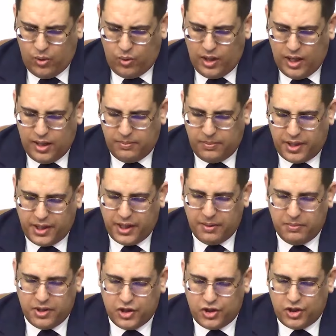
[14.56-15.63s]
حول
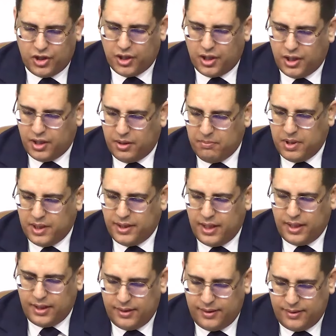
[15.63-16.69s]
برنامج
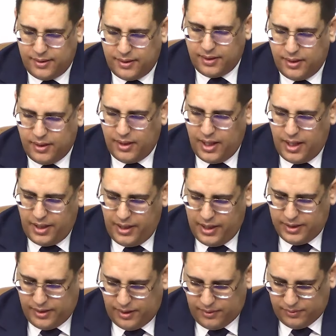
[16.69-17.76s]
مدارس
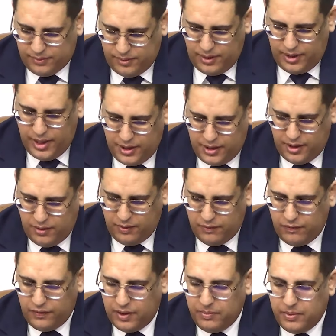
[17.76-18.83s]
الرياضة لكن
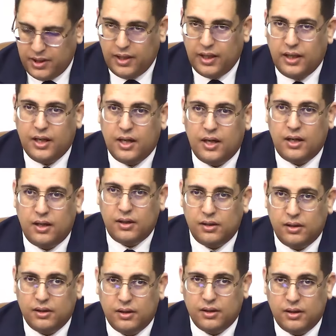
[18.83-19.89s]
في البداية
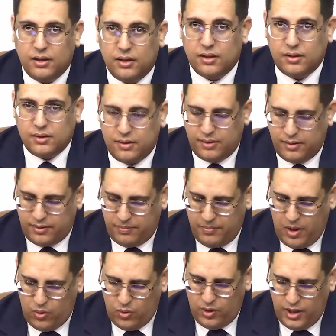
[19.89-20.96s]
آه،
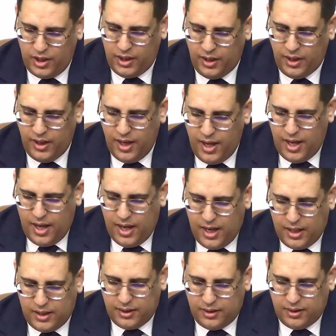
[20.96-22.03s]
اسمحوا لي
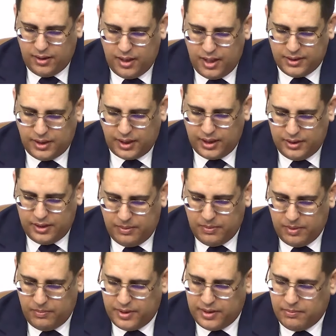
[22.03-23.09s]
أن
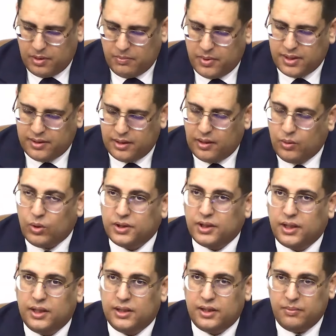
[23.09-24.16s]
أتقدم باسم المرصد
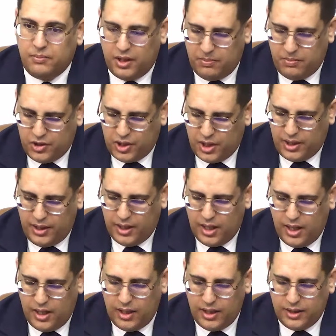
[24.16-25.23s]
الوطني للتنمية البشرية
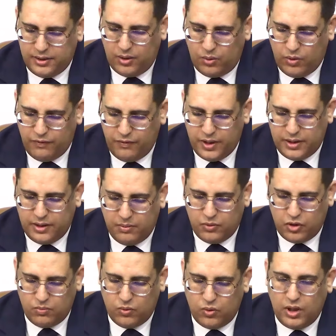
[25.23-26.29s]
على إثر وفاة
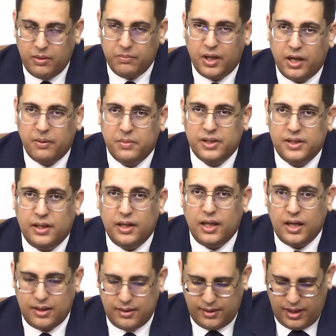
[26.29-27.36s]
المشمولة برحمة
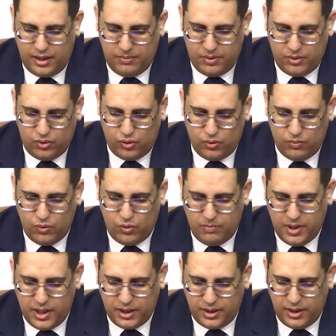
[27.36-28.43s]
الله صاحبة السمو
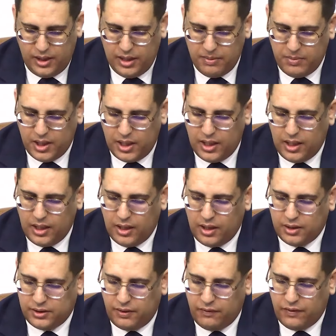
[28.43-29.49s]
الملكي الأميرة
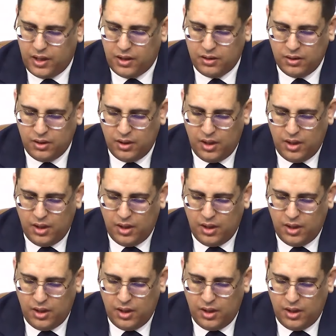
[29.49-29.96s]
لالا لطيفة